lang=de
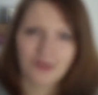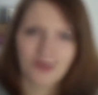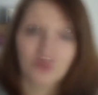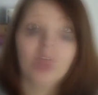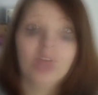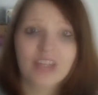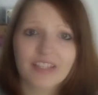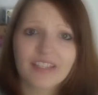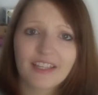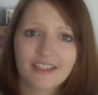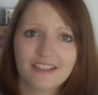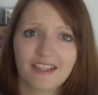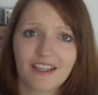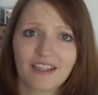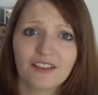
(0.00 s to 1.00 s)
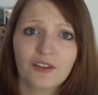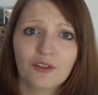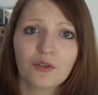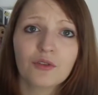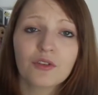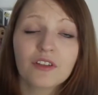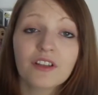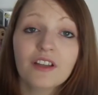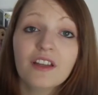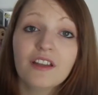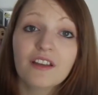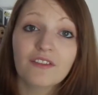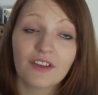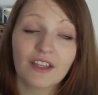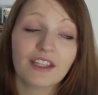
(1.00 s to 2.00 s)
Ja, auch Kindheitserinnerungen,
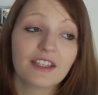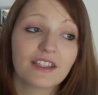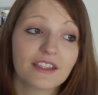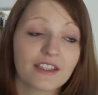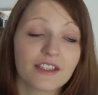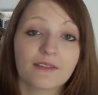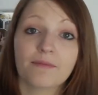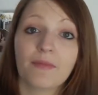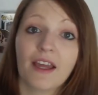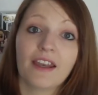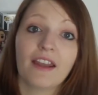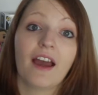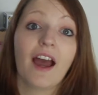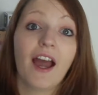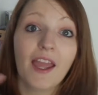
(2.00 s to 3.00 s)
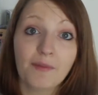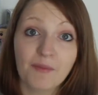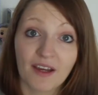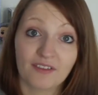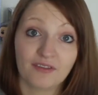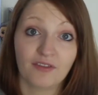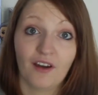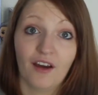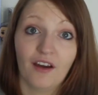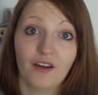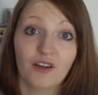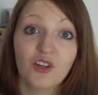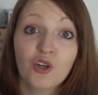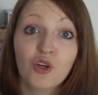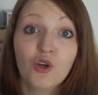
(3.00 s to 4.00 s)
wenn ich in meine Heimat
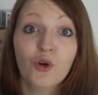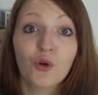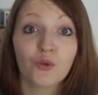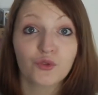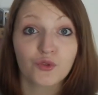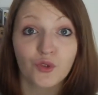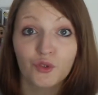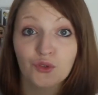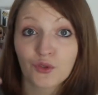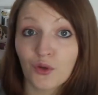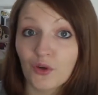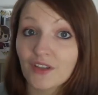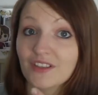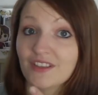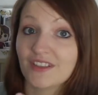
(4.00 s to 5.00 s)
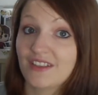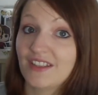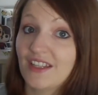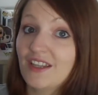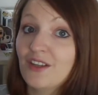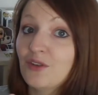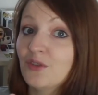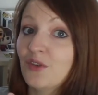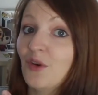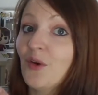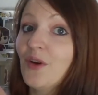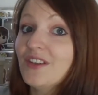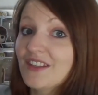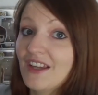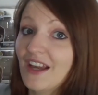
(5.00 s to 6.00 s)
fahre und dort Orte sehe
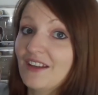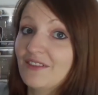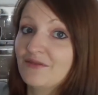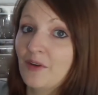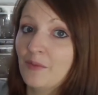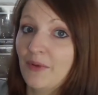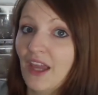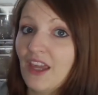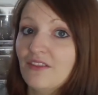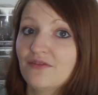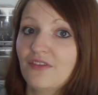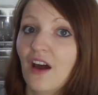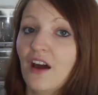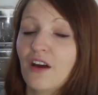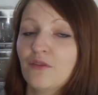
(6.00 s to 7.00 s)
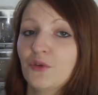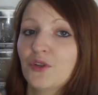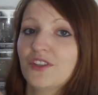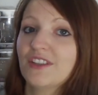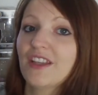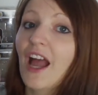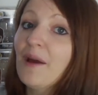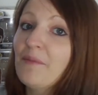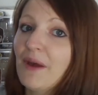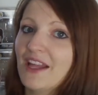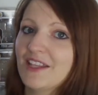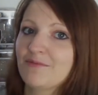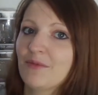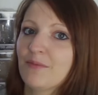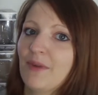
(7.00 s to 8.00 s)
oder Orte vorbeifahre, wo ich
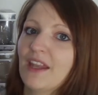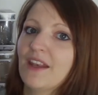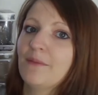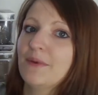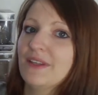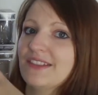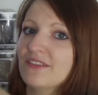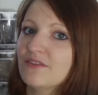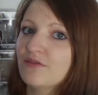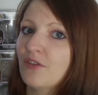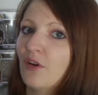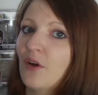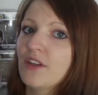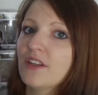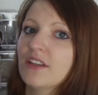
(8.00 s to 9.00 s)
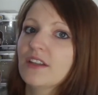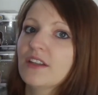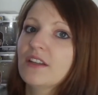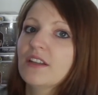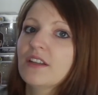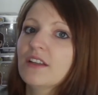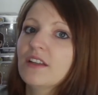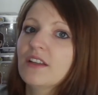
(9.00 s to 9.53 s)
damals mit meiner besten Freundin